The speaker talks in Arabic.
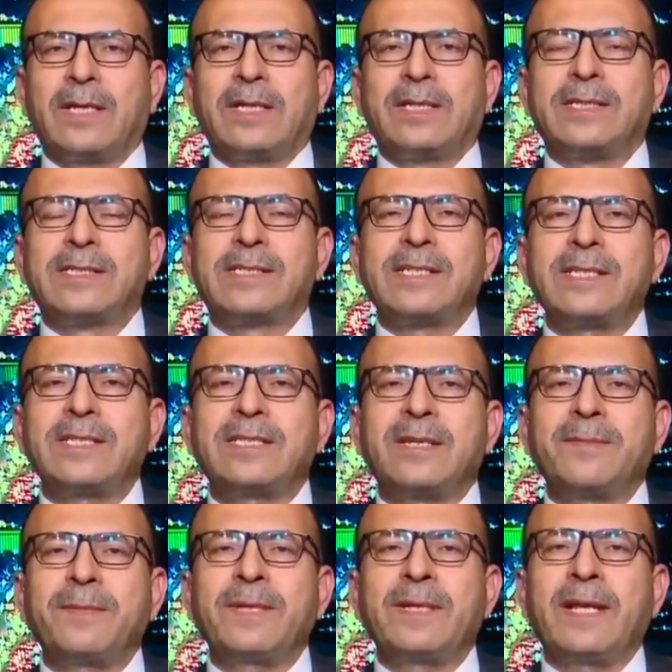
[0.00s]
ستة
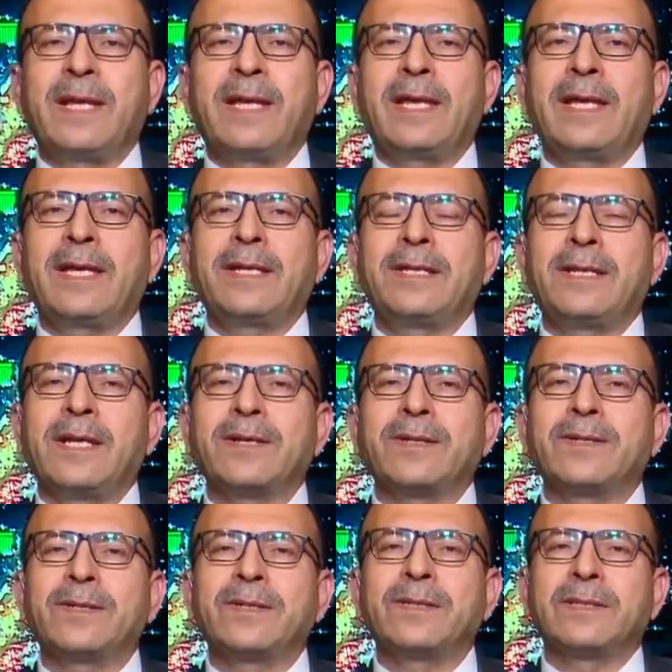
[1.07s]
منها
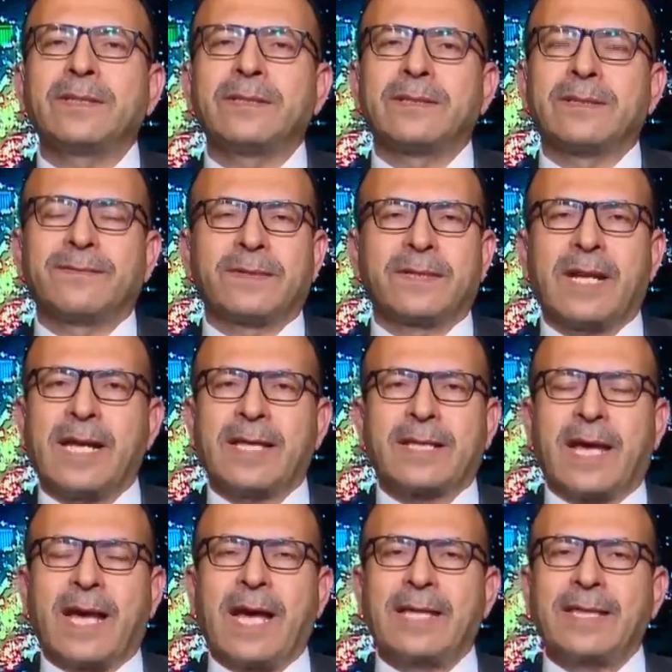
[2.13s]
نقض افتراضي
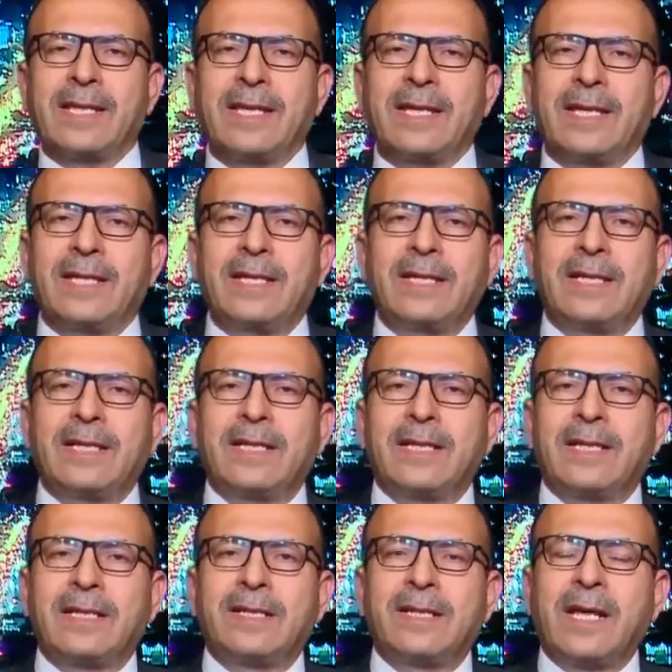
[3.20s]
هذا
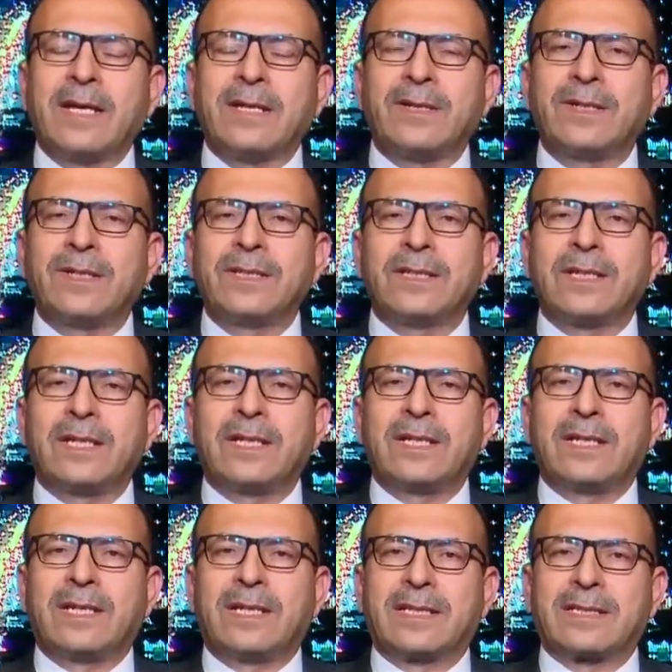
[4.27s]
النقض
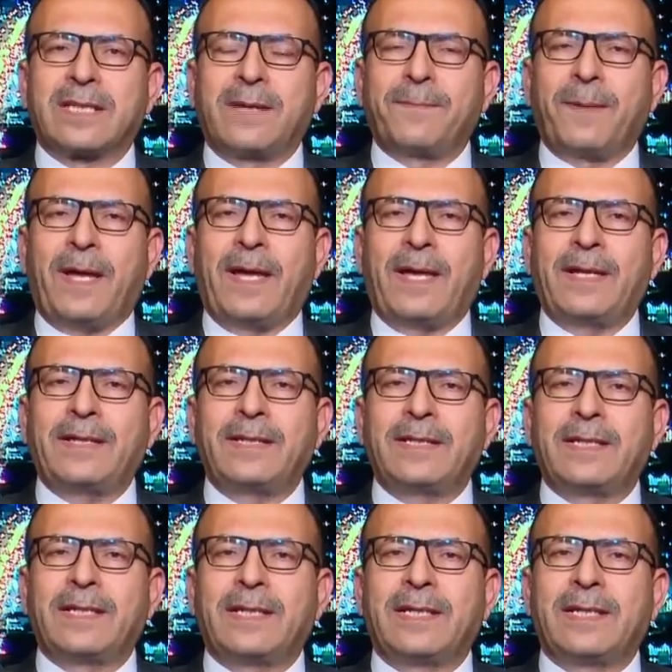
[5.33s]
طبعا
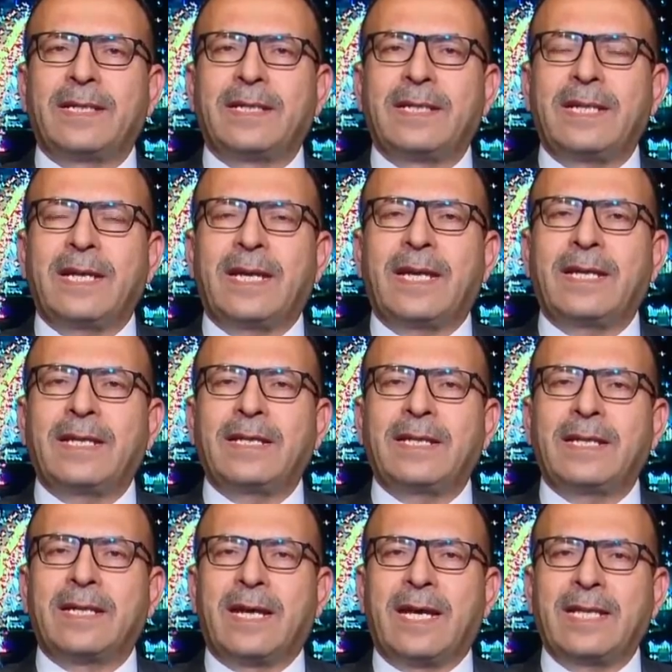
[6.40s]
آه،
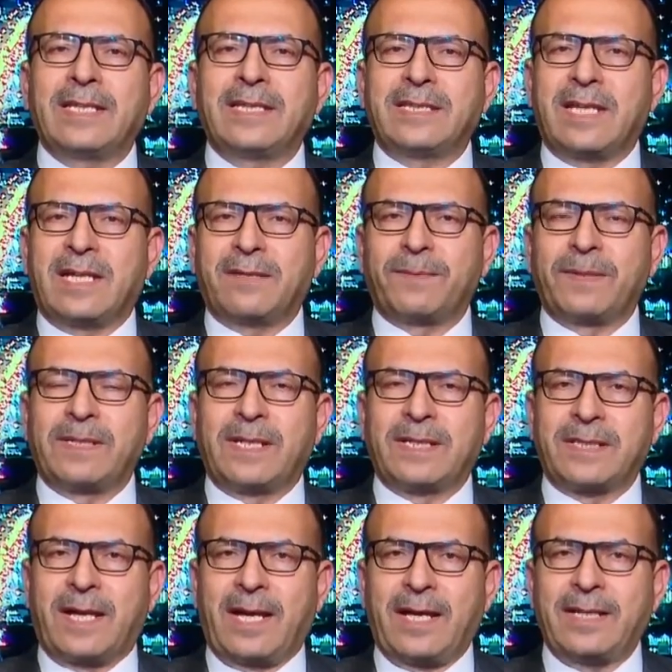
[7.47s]
لأن أثر
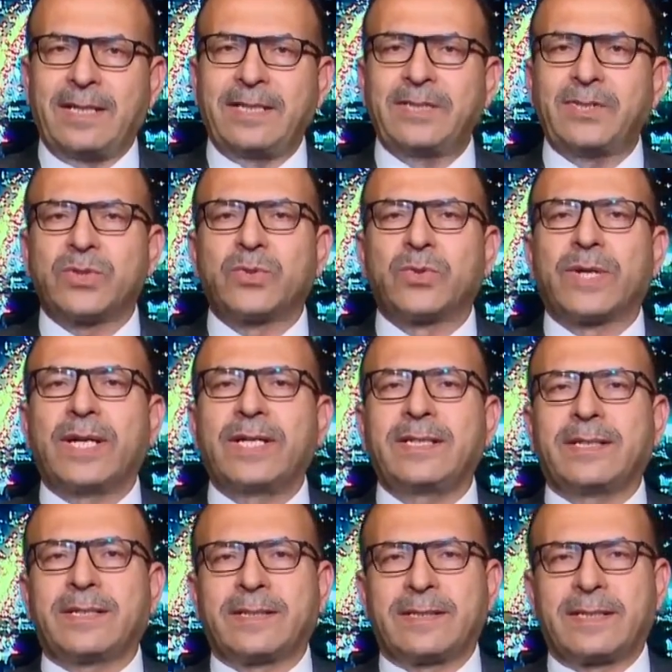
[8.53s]
بالنتائج
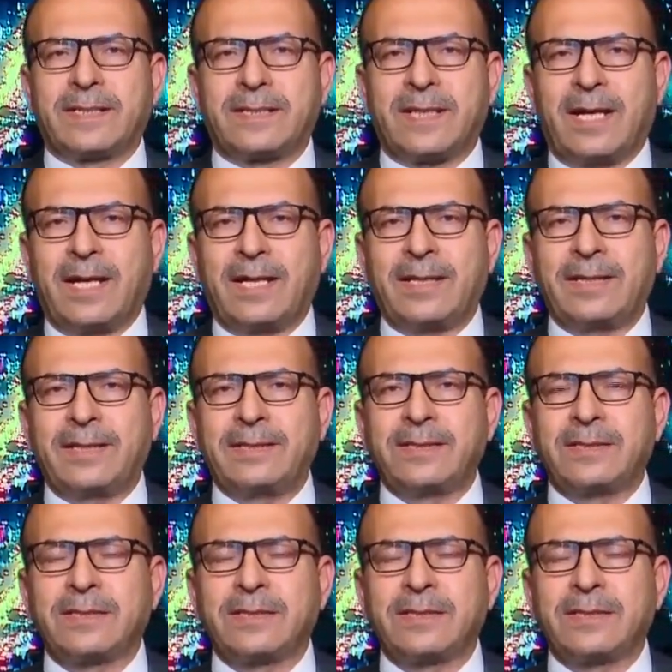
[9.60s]
وغير النتائج